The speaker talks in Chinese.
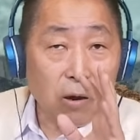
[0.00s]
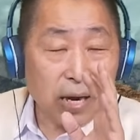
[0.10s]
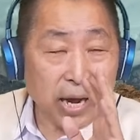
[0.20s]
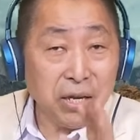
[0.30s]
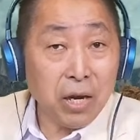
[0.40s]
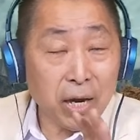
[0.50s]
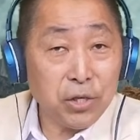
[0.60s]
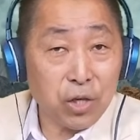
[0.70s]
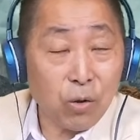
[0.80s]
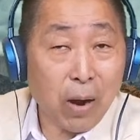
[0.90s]
到黑
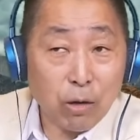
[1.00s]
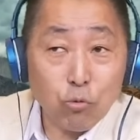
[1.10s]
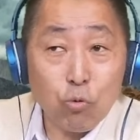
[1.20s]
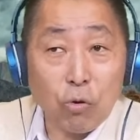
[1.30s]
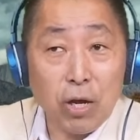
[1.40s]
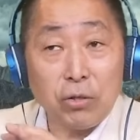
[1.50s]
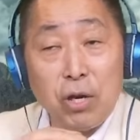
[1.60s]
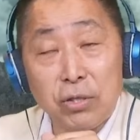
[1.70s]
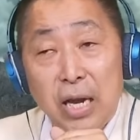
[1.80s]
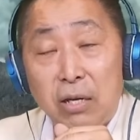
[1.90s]
黑神话悟空要
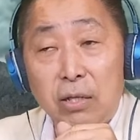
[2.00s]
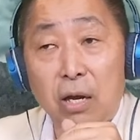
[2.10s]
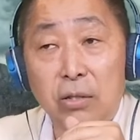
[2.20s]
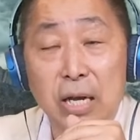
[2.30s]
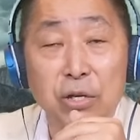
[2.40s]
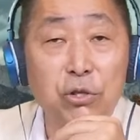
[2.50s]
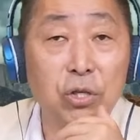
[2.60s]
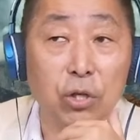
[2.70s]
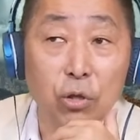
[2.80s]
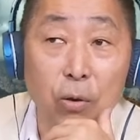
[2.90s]
要上要上
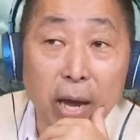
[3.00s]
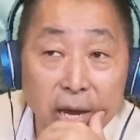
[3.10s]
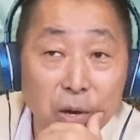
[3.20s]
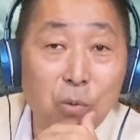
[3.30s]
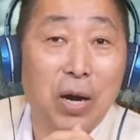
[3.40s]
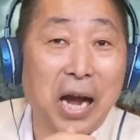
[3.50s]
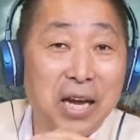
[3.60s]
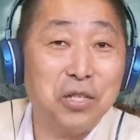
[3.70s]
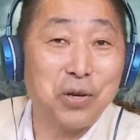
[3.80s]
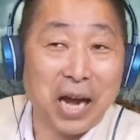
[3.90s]
市的时候，哎，我
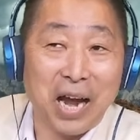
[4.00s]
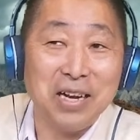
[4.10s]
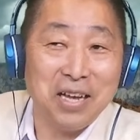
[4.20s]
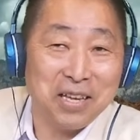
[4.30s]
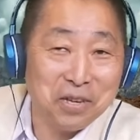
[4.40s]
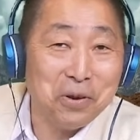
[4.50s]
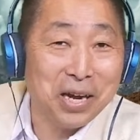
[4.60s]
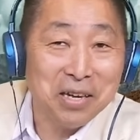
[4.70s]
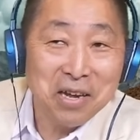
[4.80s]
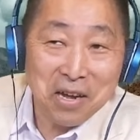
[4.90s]
开始有概念，因
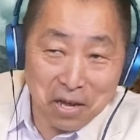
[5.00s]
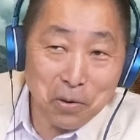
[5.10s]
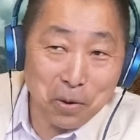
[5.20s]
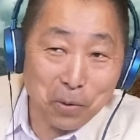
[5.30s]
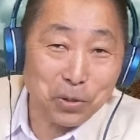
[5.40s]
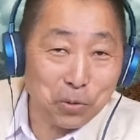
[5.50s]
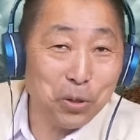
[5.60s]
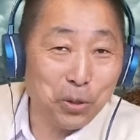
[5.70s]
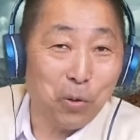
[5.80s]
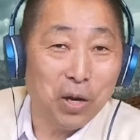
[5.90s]
为因为我
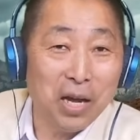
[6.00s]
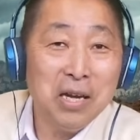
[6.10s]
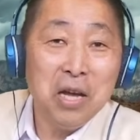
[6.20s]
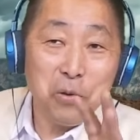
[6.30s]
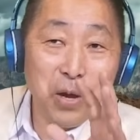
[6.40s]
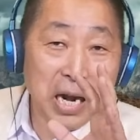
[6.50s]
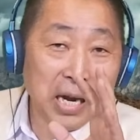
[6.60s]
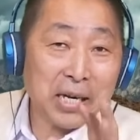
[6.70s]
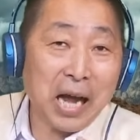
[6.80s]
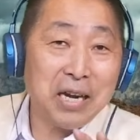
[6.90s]
终于懂了，原
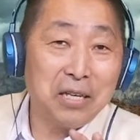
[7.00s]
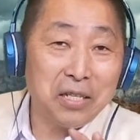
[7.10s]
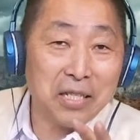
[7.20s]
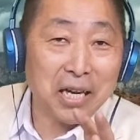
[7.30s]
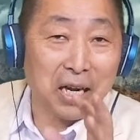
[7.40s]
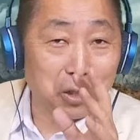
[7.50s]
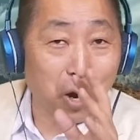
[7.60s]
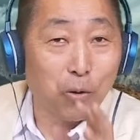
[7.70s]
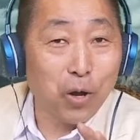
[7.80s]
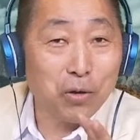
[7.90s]
来他干的是这档
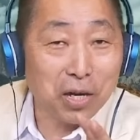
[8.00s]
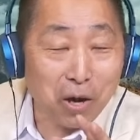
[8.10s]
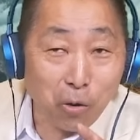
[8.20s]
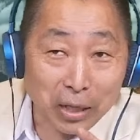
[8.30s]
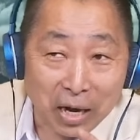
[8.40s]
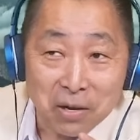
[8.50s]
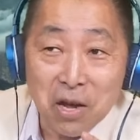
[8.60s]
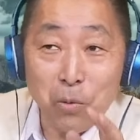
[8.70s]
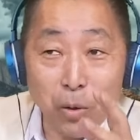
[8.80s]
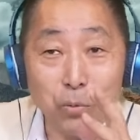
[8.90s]
丑陋的勾当。
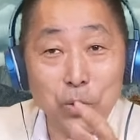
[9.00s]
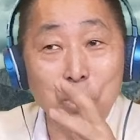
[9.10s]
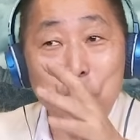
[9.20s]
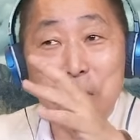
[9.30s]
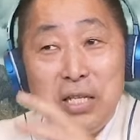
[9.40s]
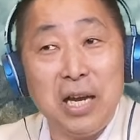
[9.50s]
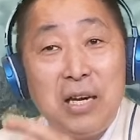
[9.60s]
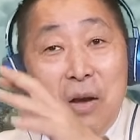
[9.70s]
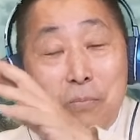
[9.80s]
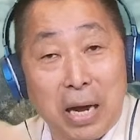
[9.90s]
我我终于理
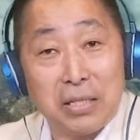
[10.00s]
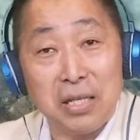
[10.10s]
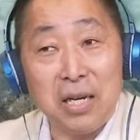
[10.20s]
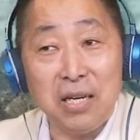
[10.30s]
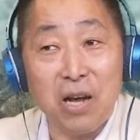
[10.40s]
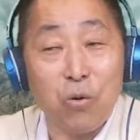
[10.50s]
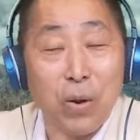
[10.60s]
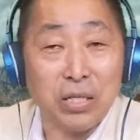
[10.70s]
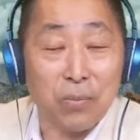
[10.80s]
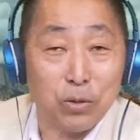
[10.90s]
解了马斯克呢
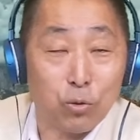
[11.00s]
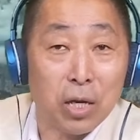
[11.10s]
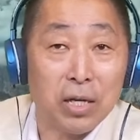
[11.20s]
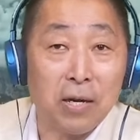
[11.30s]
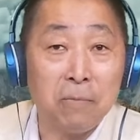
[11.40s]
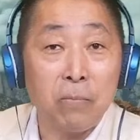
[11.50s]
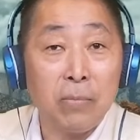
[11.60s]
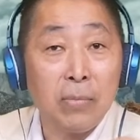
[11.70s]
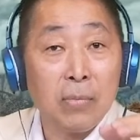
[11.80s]
为什么觉得